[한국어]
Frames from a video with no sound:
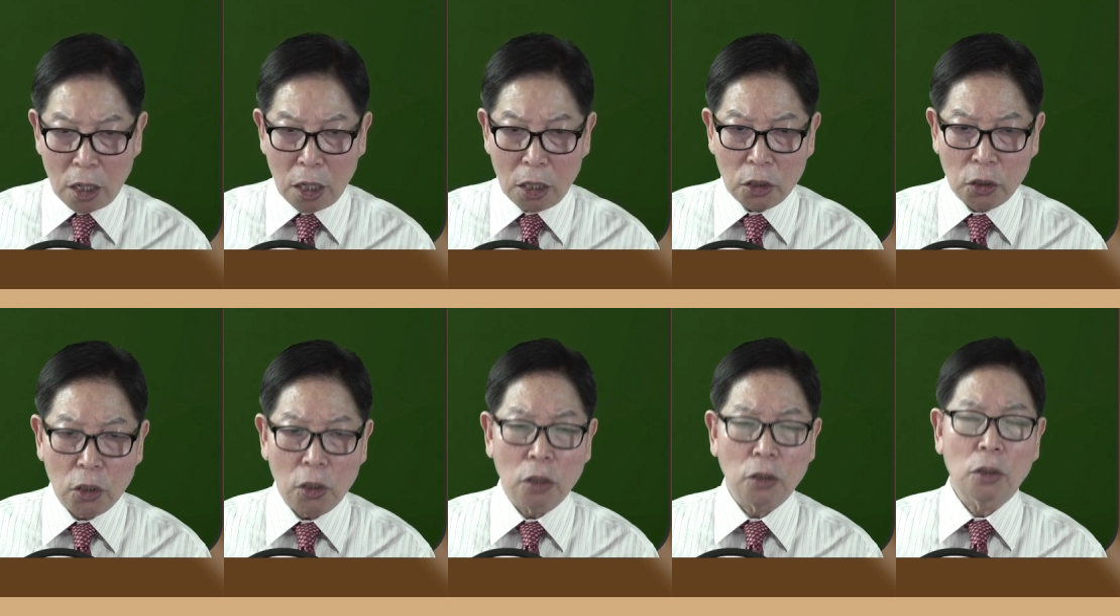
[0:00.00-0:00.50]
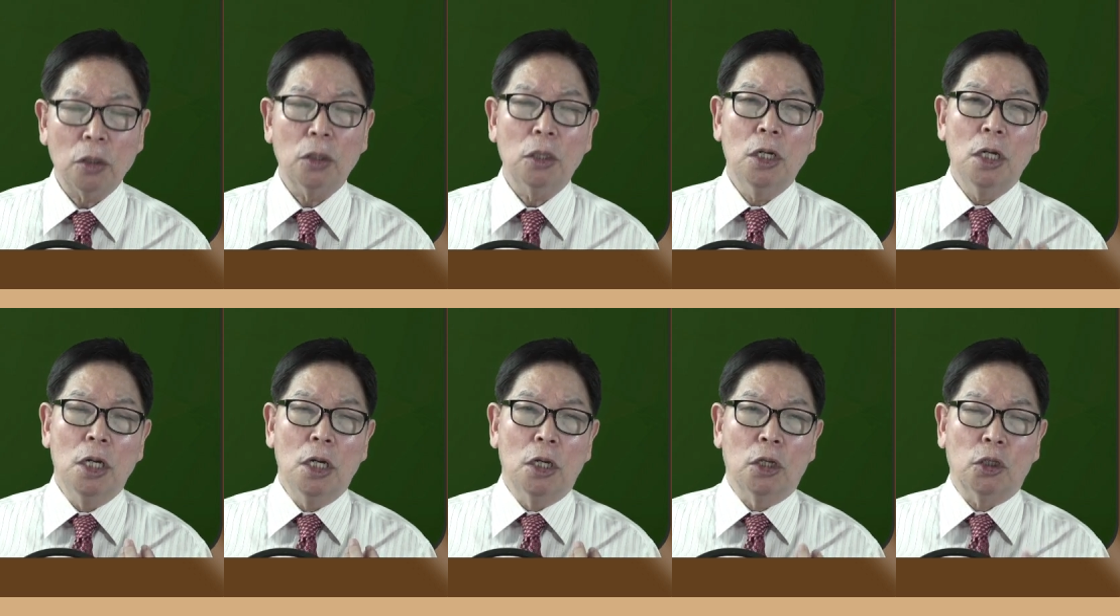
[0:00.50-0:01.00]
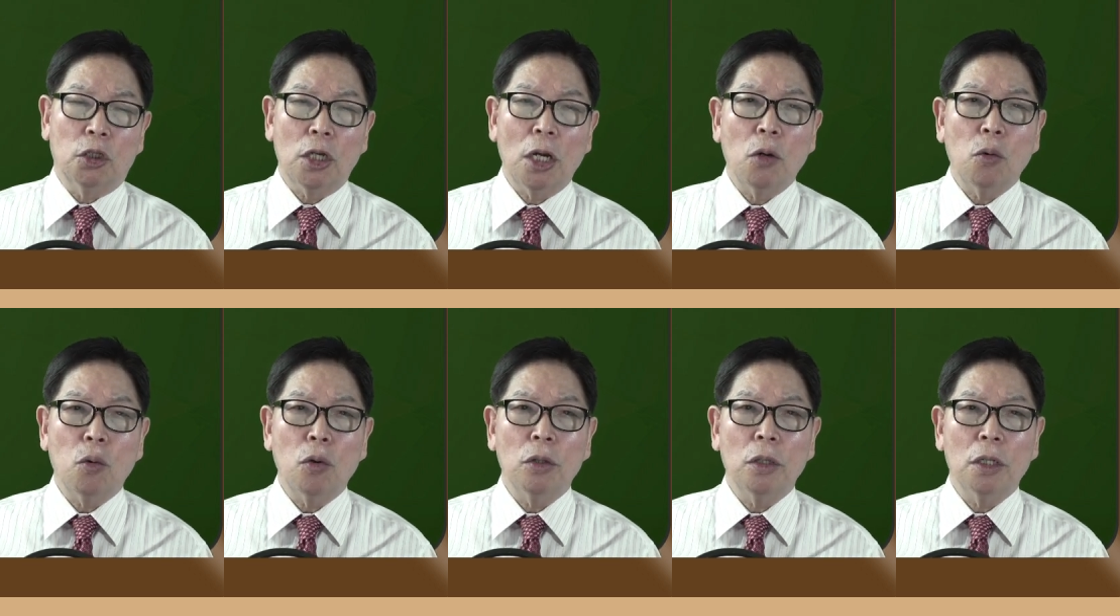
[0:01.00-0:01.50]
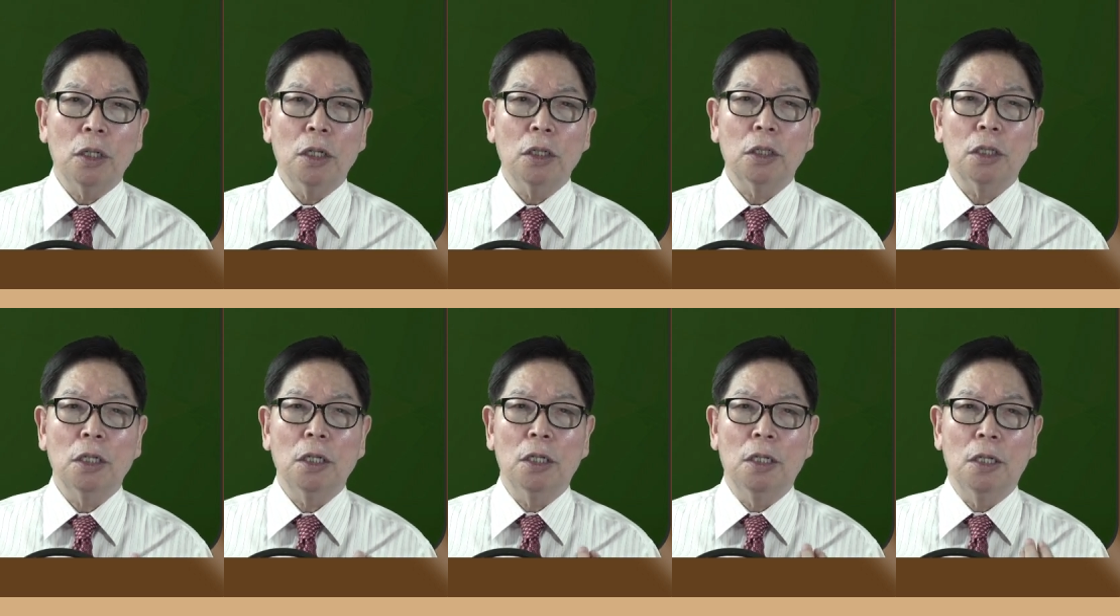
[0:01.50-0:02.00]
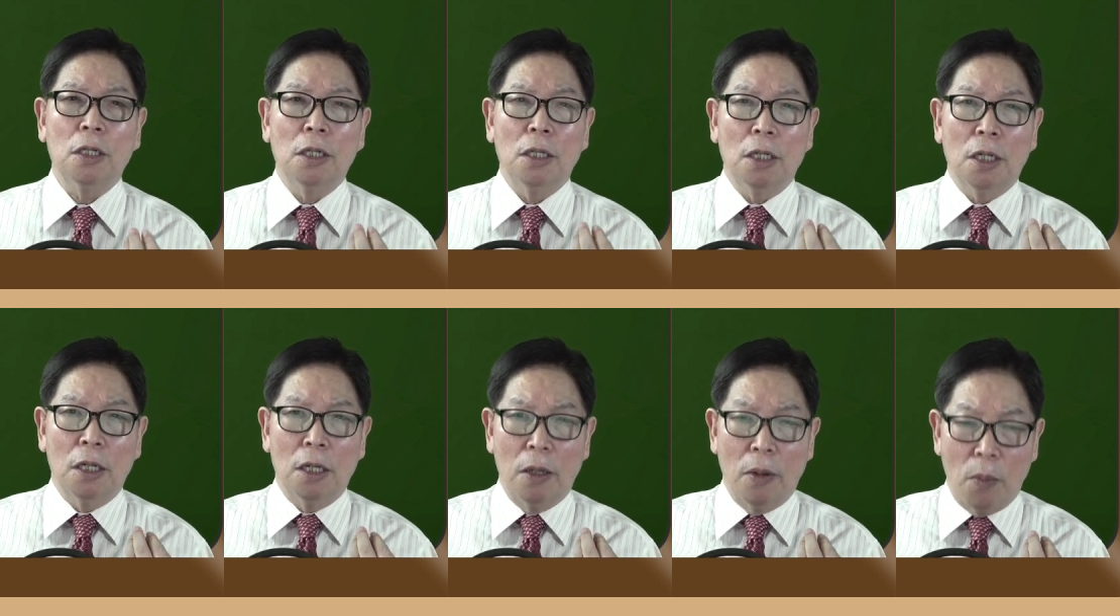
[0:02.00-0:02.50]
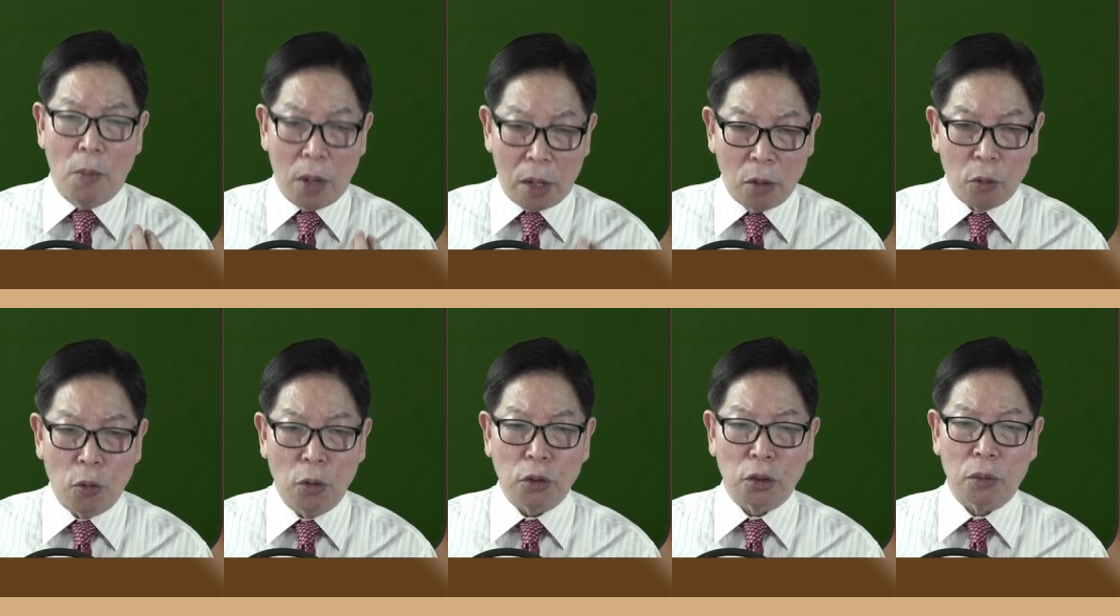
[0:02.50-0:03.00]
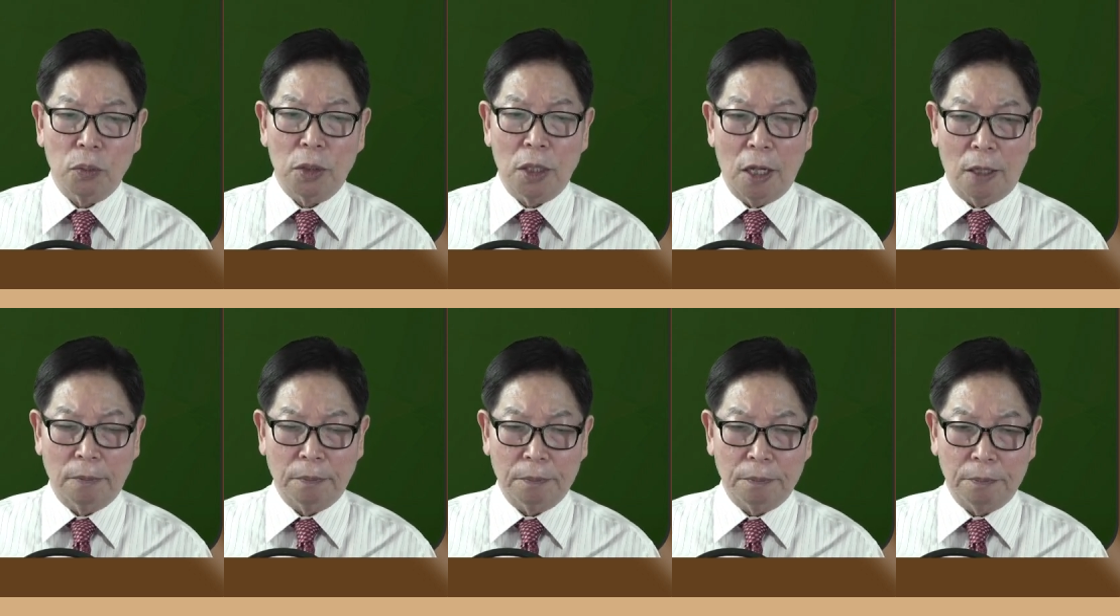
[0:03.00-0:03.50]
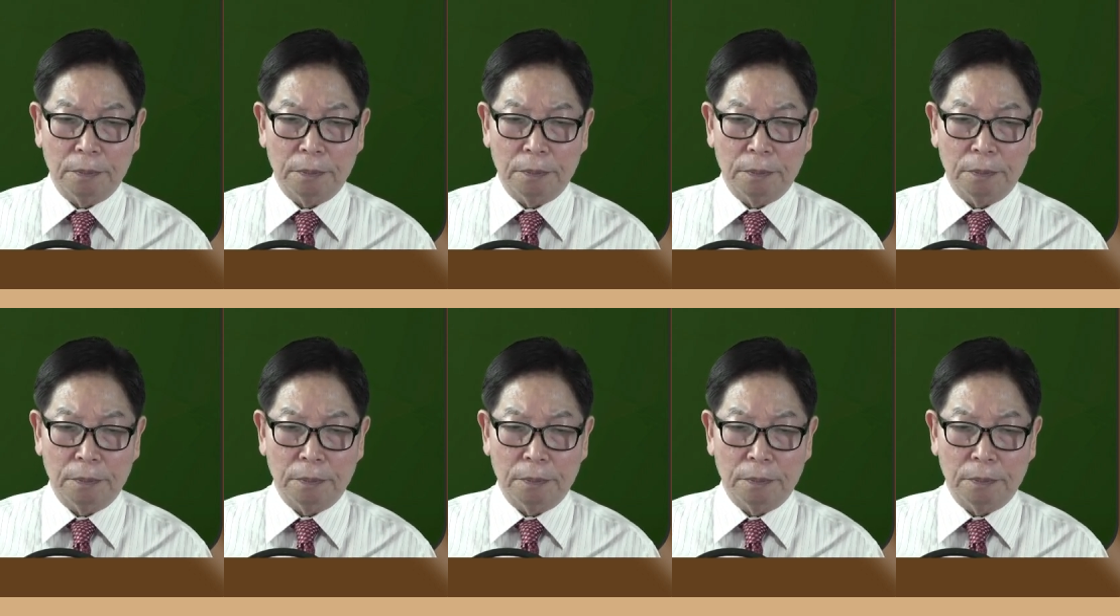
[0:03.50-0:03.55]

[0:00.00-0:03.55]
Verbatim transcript: 계속해서 참고 있는 것을 말하고 있습니다.